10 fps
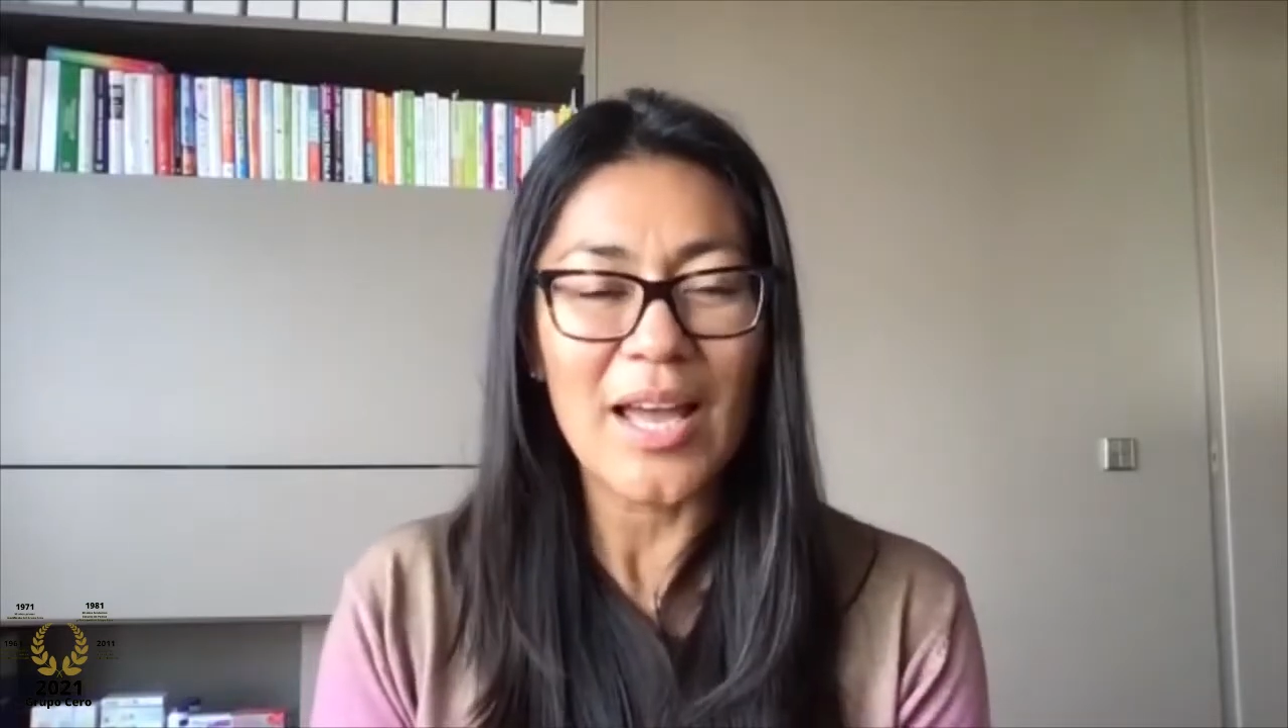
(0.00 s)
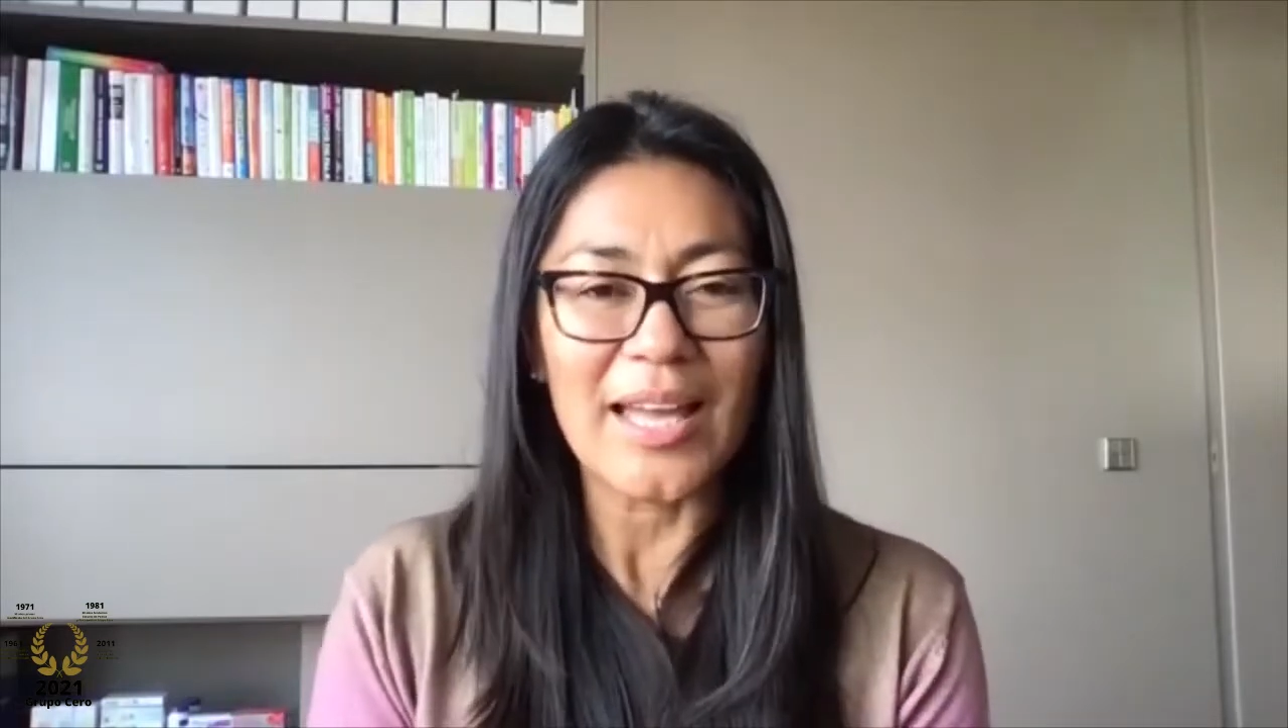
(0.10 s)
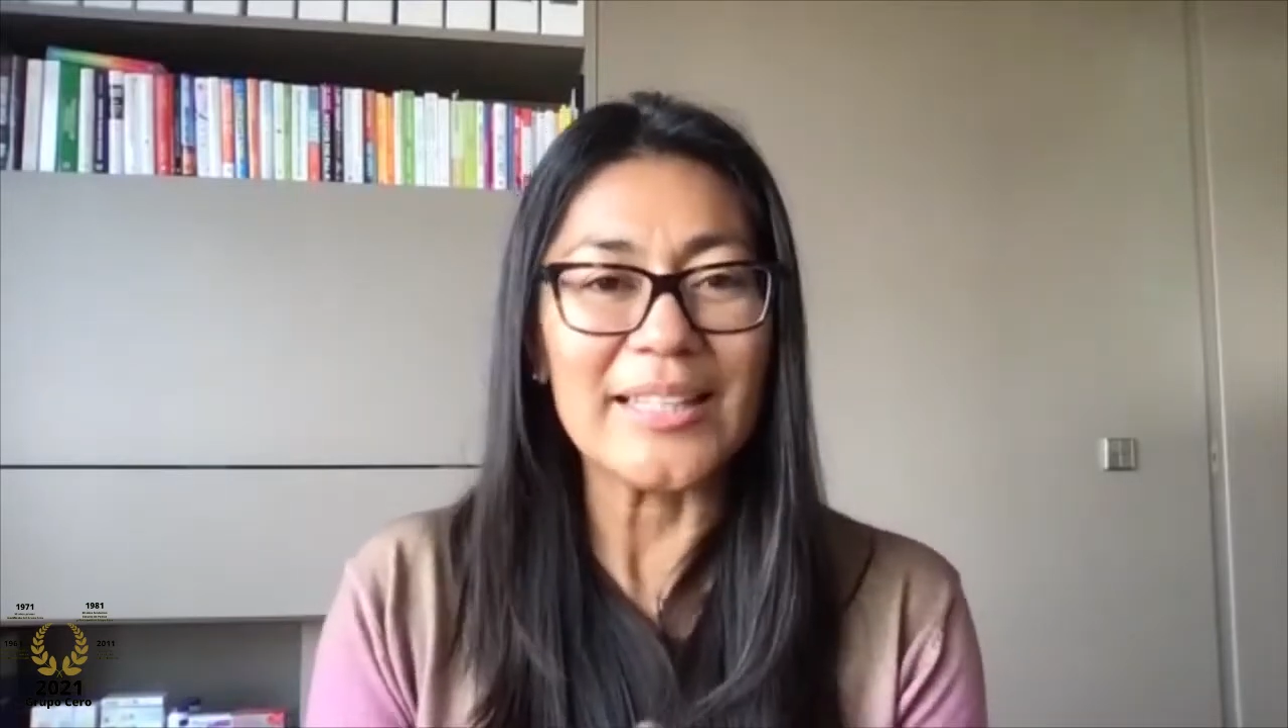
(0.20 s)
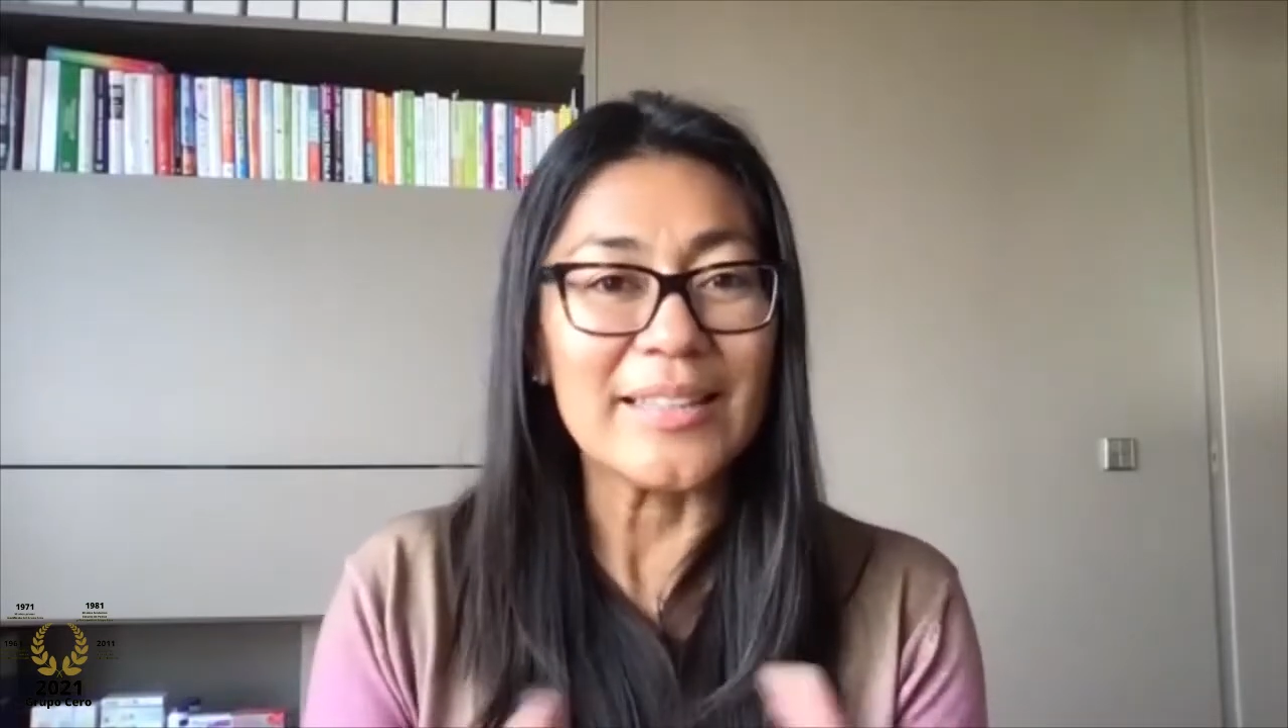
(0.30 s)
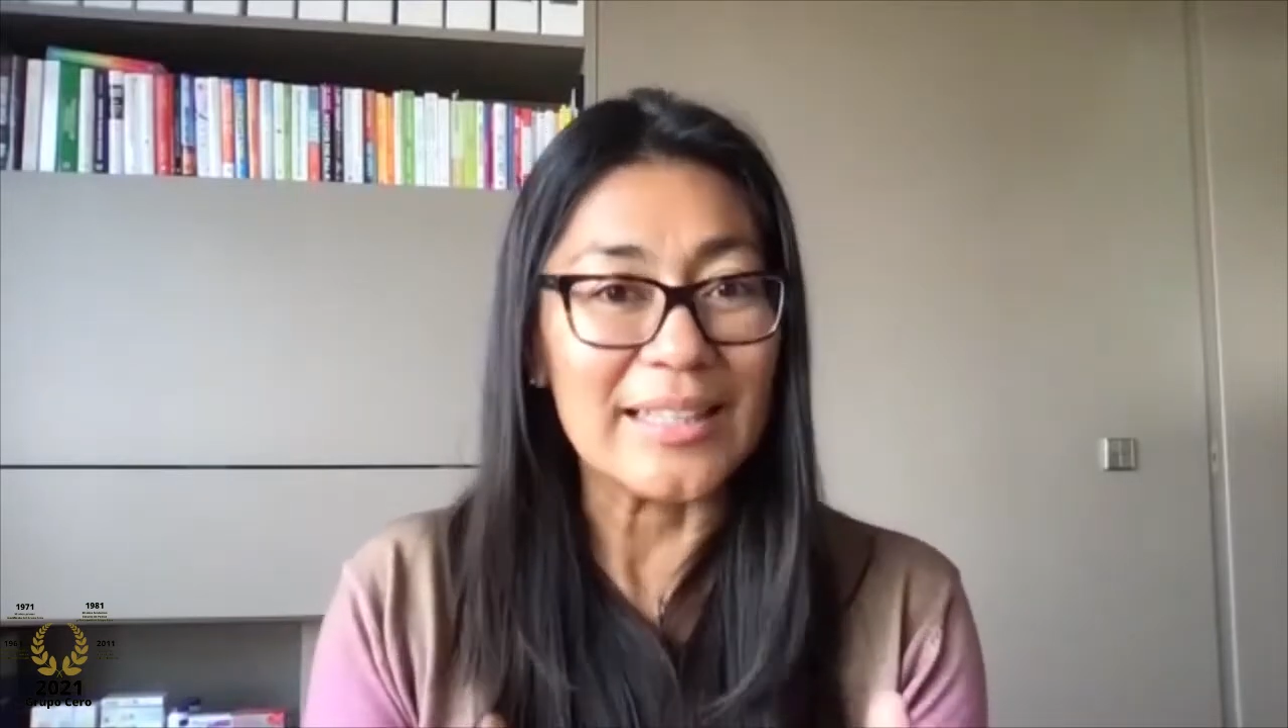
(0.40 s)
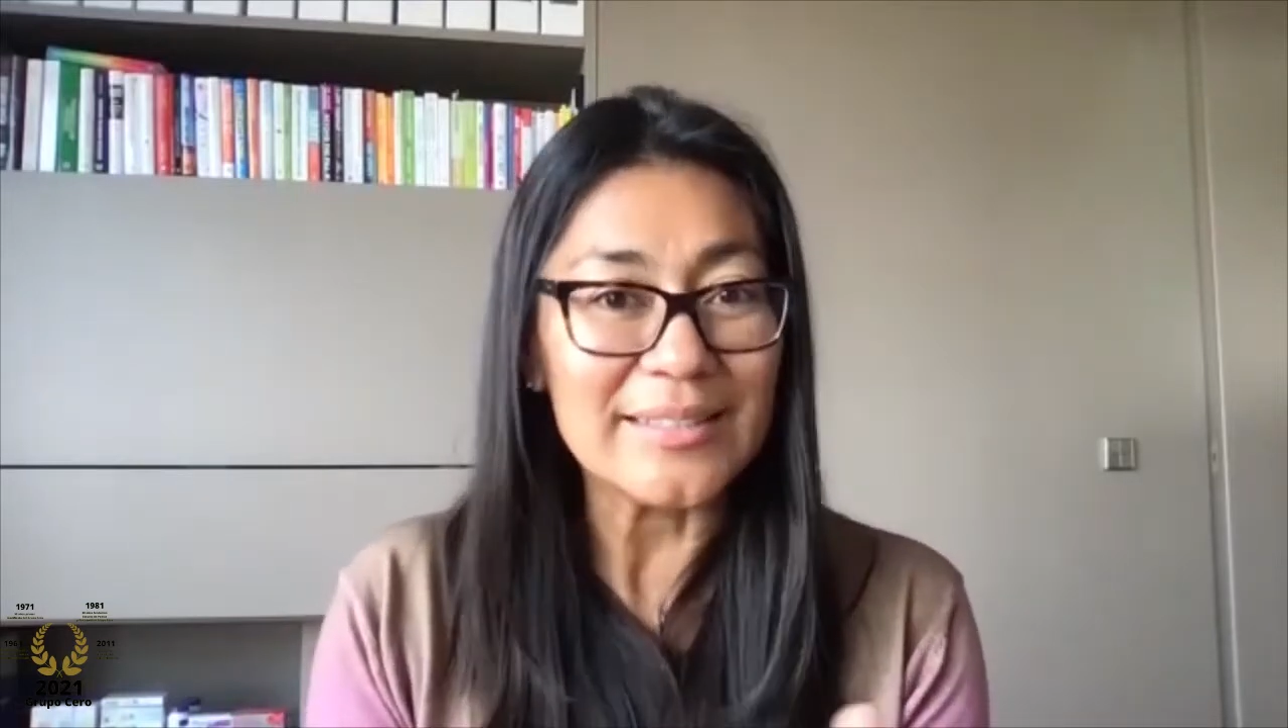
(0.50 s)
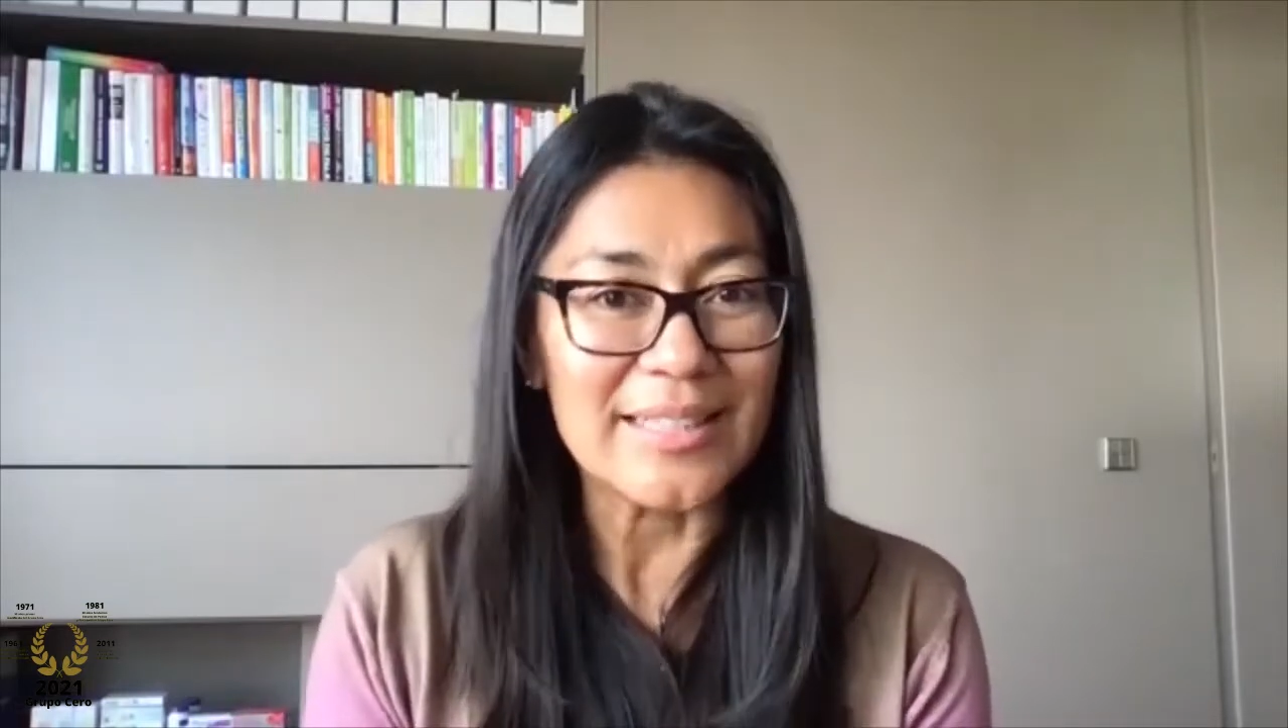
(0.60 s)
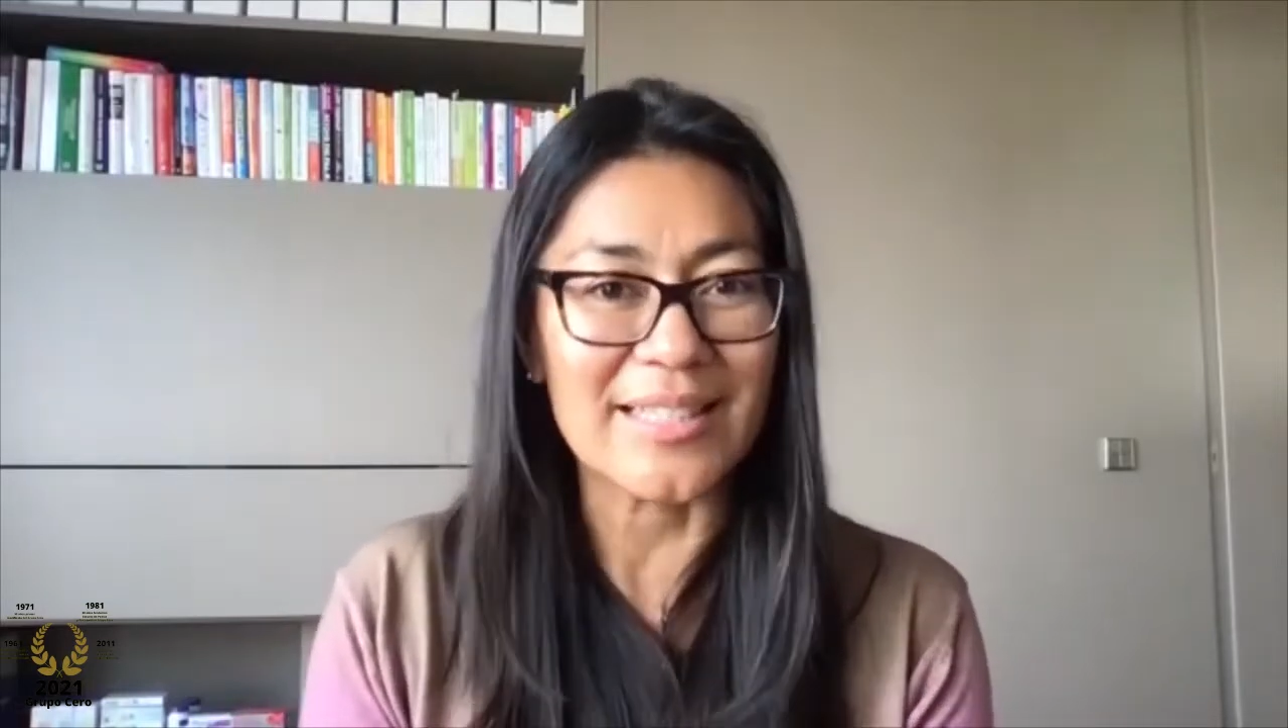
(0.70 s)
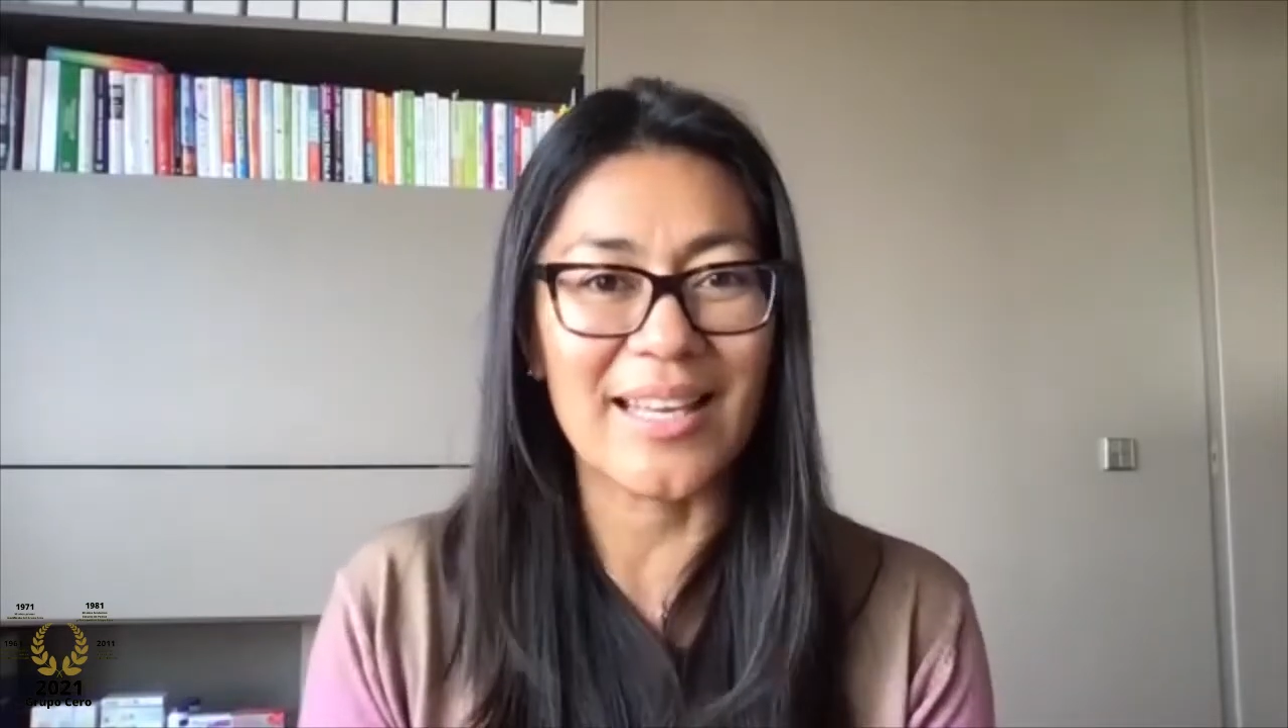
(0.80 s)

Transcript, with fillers: entrantes